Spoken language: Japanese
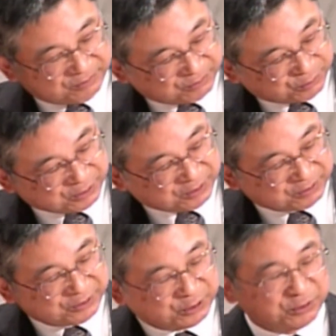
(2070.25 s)
こう
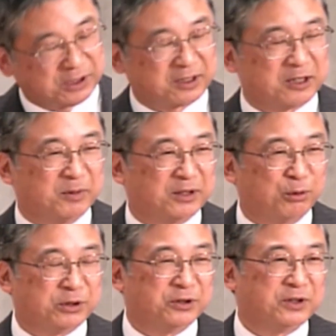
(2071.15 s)
角を引っからめた
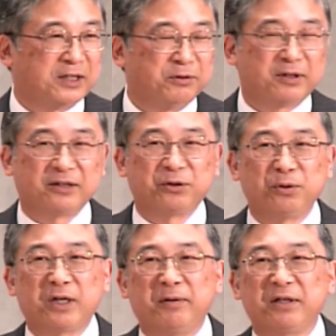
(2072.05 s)
お羊がいるからそれ
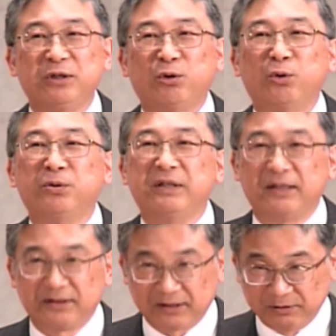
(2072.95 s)
を代わりにほふり
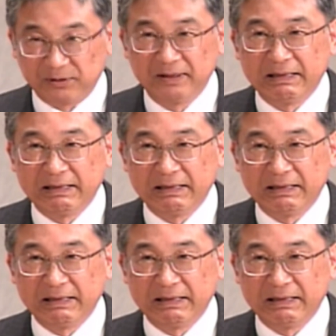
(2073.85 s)
なさいと